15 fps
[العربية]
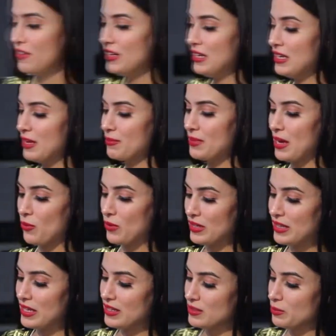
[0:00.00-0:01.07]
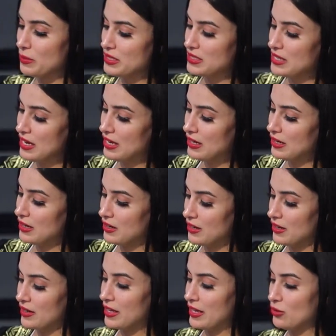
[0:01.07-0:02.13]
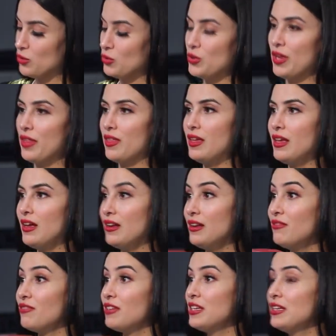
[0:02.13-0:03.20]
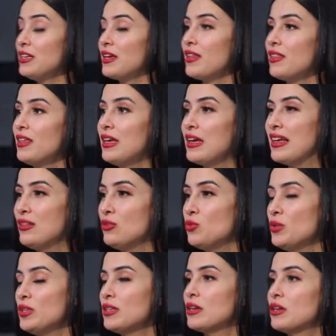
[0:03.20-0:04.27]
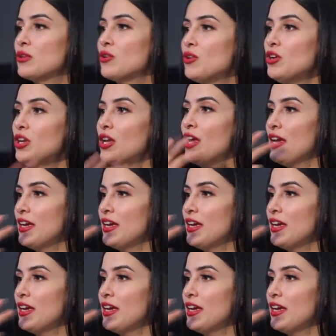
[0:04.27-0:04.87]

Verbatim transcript: فرينه نتاع ورده سبيسيال جاتو هذيا الفرينه هذيا جاتويتك الكل